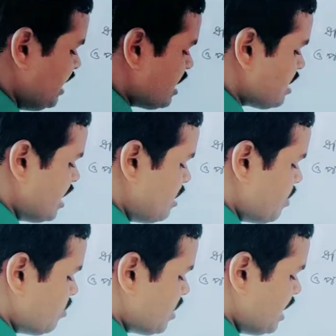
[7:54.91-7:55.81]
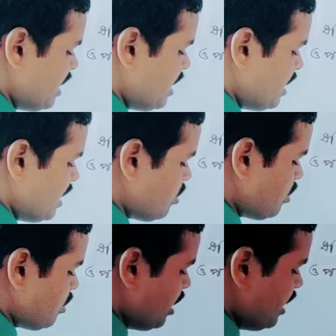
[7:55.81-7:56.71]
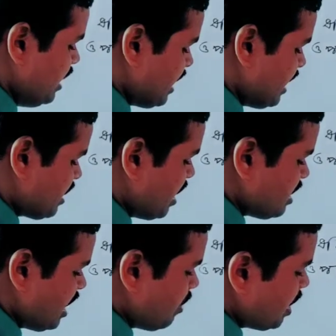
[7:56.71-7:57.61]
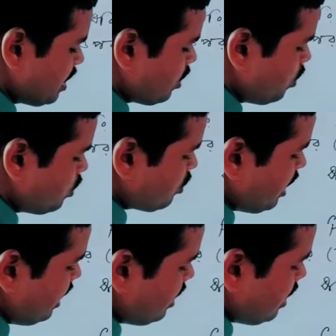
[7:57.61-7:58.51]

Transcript: ডান সাইড বাম সাইডে লিখলে কত হয় এক্স মাইনাস আলফা তার হোল স্কোয়ার